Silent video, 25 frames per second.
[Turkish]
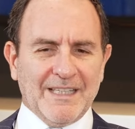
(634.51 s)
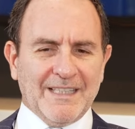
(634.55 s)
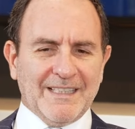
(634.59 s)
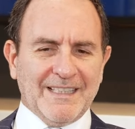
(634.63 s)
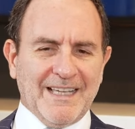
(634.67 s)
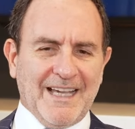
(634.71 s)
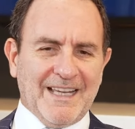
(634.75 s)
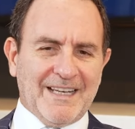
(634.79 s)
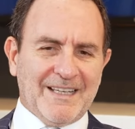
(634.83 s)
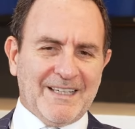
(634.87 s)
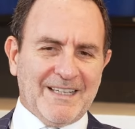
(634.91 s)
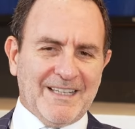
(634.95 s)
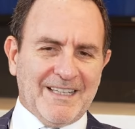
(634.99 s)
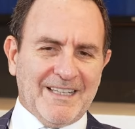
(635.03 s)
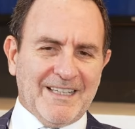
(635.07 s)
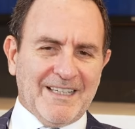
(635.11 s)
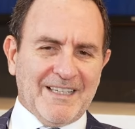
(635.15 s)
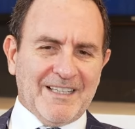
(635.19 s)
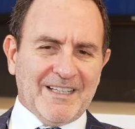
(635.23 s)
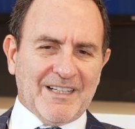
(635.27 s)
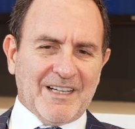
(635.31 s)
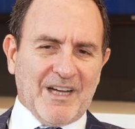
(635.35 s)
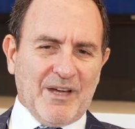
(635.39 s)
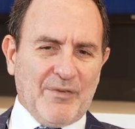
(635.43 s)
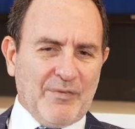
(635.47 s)
Yani
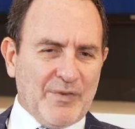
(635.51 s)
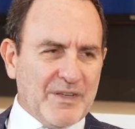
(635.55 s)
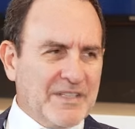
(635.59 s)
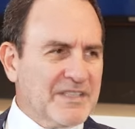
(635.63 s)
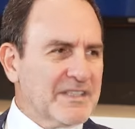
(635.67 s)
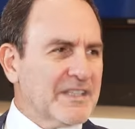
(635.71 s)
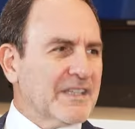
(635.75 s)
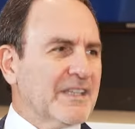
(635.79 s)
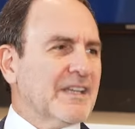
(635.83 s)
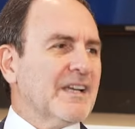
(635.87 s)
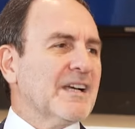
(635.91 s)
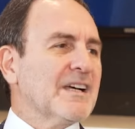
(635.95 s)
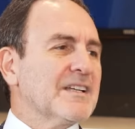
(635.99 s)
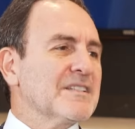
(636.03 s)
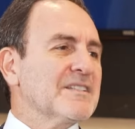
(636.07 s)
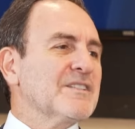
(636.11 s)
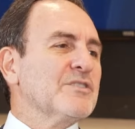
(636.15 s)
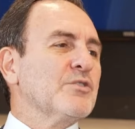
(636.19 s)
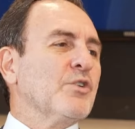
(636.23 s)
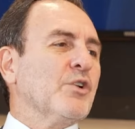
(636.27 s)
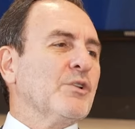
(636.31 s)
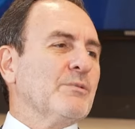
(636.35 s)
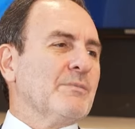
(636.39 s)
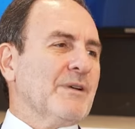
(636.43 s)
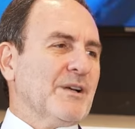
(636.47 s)
kafesteki gazı
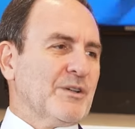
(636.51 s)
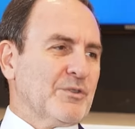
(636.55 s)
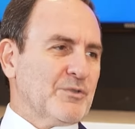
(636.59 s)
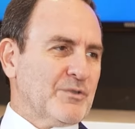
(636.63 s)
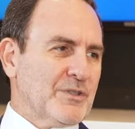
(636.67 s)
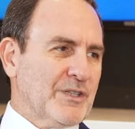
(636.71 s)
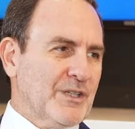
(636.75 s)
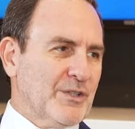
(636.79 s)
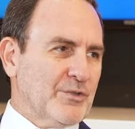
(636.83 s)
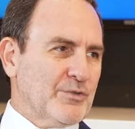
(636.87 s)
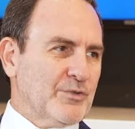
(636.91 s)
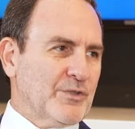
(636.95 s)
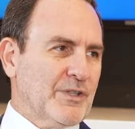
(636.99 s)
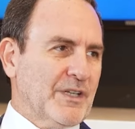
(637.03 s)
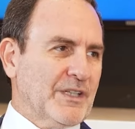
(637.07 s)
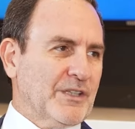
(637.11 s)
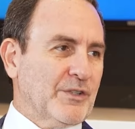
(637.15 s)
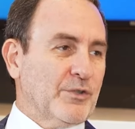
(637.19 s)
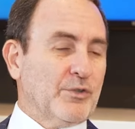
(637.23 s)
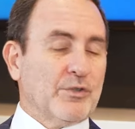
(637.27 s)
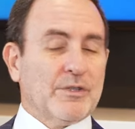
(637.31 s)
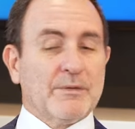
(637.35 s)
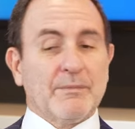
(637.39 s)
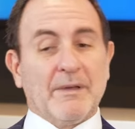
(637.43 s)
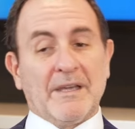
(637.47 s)
yolmak üzere
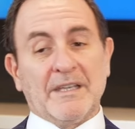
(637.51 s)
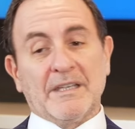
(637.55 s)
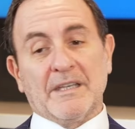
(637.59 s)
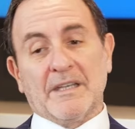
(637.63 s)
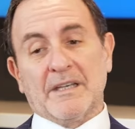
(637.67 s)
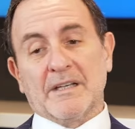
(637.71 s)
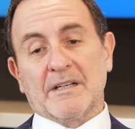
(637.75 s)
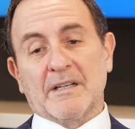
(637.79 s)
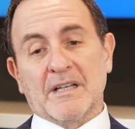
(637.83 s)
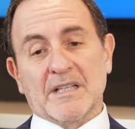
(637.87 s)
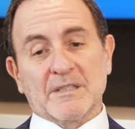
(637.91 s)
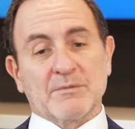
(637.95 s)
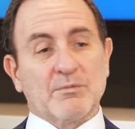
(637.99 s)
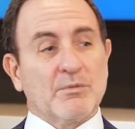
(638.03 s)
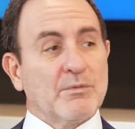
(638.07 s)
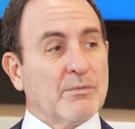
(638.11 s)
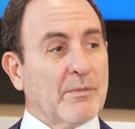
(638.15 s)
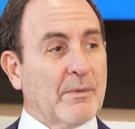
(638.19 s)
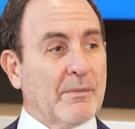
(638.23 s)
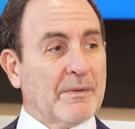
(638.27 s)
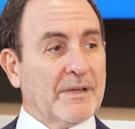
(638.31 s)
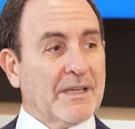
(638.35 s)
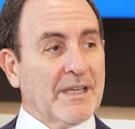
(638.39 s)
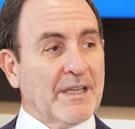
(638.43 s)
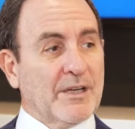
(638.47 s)
sürekli. Diyor ki ben yeni kaz
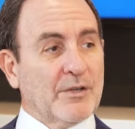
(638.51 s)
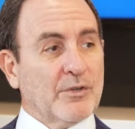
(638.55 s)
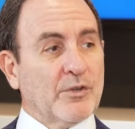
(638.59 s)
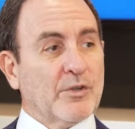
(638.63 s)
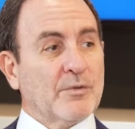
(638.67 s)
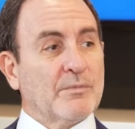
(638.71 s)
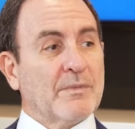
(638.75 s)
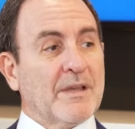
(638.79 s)
bulmama gerek yok.